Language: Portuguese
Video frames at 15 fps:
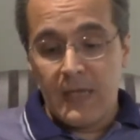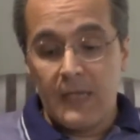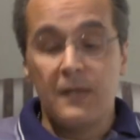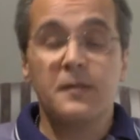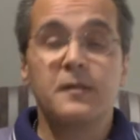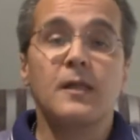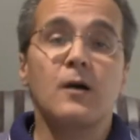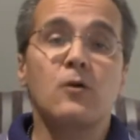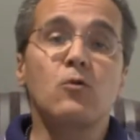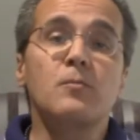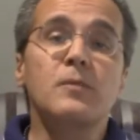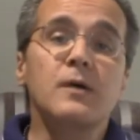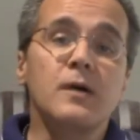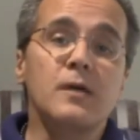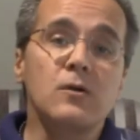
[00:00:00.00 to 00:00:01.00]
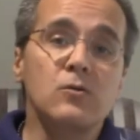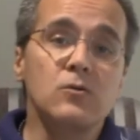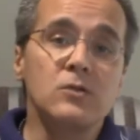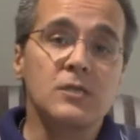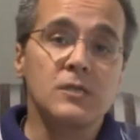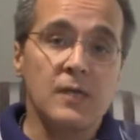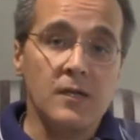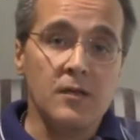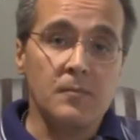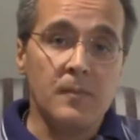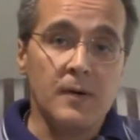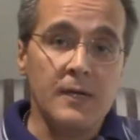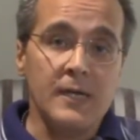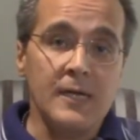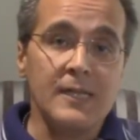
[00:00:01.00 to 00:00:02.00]
Ele está comigo aqui hoje na
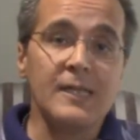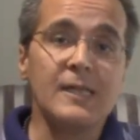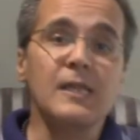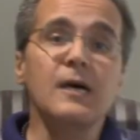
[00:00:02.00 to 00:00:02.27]
Espanha,